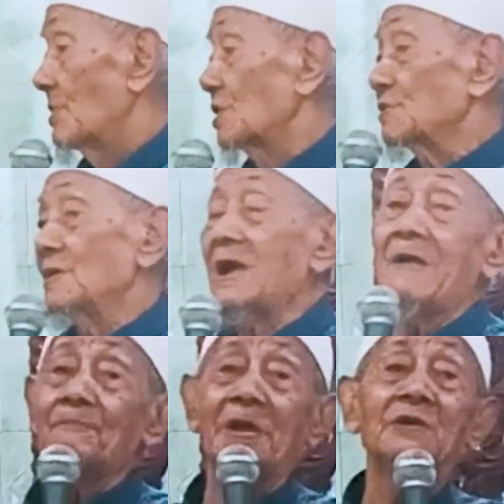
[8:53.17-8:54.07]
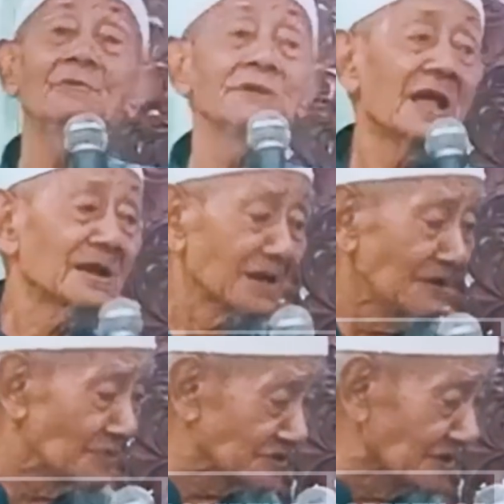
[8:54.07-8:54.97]
mereka apa ini ku
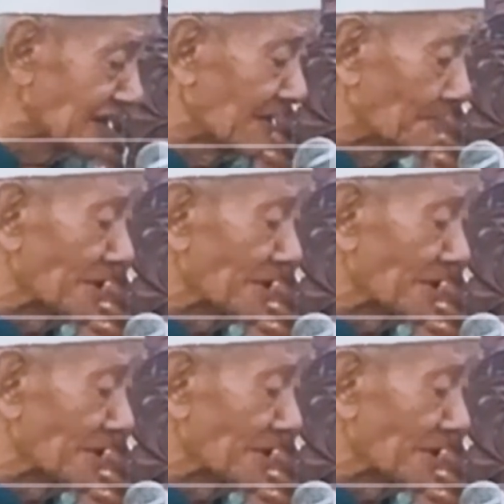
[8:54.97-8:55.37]
yakin mboten dalam